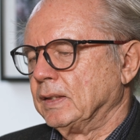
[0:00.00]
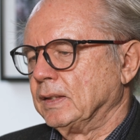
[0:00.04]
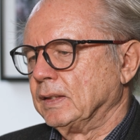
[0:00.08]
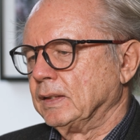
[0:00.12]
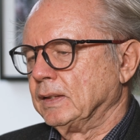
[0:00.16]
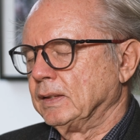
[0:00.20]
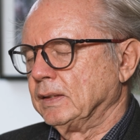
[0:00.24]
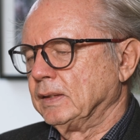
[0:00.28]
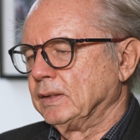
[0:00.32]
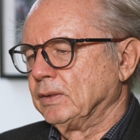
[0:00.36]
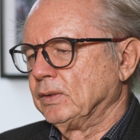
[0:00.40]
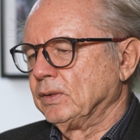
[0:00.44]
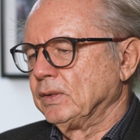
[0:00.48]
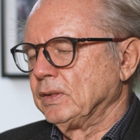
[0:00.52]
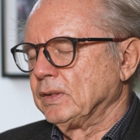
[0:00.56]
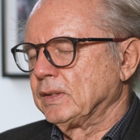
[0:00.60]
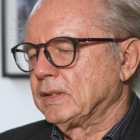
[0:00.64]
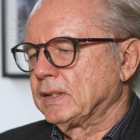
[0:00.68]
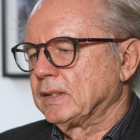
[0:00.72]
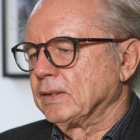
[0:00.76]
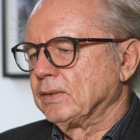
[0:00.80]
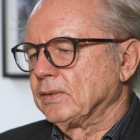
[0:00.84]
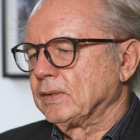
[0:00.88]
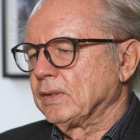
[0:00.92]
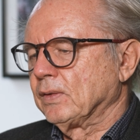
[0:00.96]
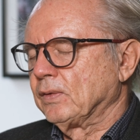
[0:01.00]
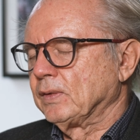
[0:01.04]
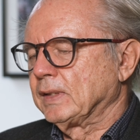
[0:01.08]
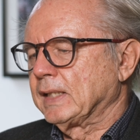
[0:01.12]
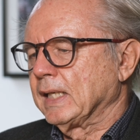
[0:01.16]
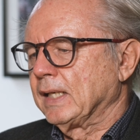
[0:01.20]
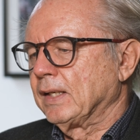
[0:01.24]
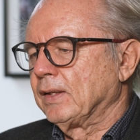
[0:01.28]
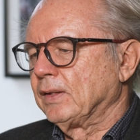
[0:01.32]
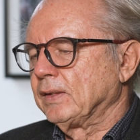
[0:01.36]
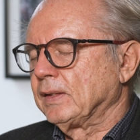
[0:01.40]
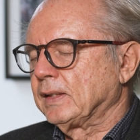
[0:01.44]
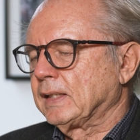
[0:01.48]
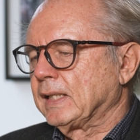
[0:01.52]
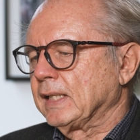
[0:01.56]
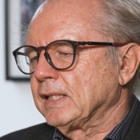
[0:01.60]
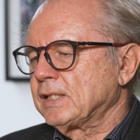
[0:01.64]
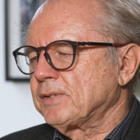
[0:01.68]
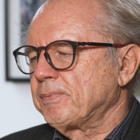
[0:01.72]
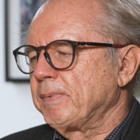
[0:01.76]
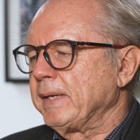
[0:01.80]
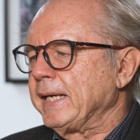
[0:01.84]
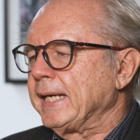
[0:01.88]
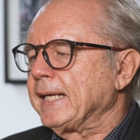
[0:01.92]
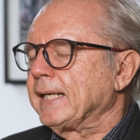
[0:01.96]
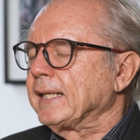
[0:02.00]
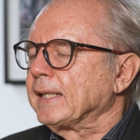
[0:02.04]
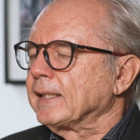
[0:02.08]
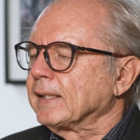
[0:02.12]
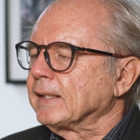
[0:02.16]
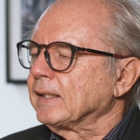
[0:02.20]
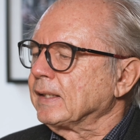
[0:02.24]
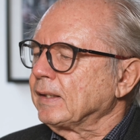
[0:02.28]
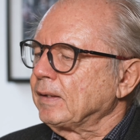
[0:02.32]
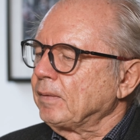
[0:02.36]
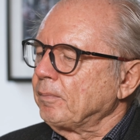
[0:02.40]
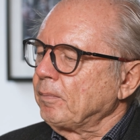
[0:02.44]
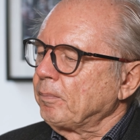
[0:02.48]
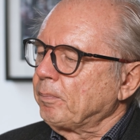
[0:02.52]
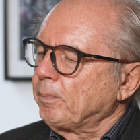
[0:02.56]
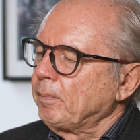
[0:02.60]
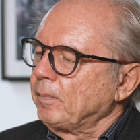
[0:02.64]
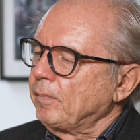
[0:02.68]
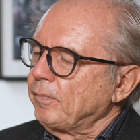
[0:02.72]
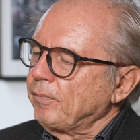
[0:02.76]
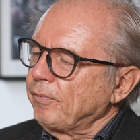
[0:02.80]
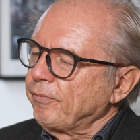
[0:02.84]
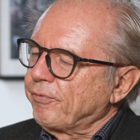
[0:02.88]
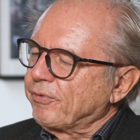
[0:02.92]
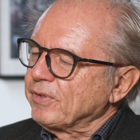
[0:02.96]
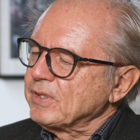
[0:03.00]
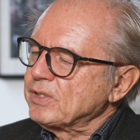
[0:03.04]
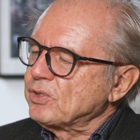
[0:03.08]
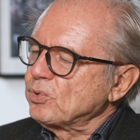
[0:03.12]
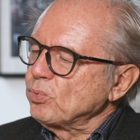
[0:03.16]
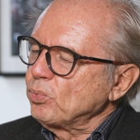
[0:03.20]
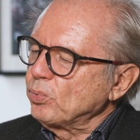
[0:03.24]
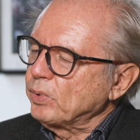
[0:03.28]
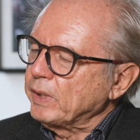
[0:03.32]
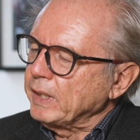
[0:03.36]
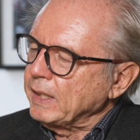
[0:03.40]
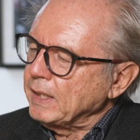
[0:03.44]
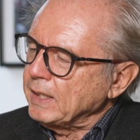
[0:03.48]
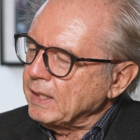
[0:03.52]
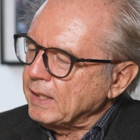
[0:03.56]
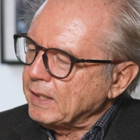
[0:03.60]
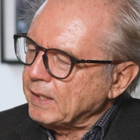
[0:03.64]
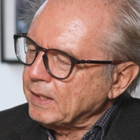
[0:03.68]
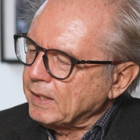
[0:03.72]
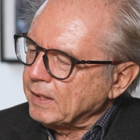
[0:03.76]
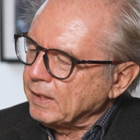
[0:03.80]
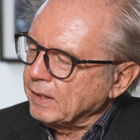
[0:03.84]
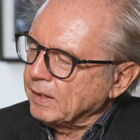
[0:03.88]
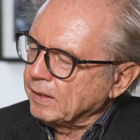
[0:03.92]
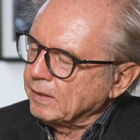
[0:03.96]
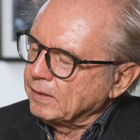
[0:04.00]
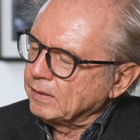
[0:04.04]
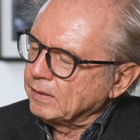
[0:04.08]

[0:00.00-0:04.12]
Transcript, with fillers: Äh, und, und, und, und deswegen versuche ich,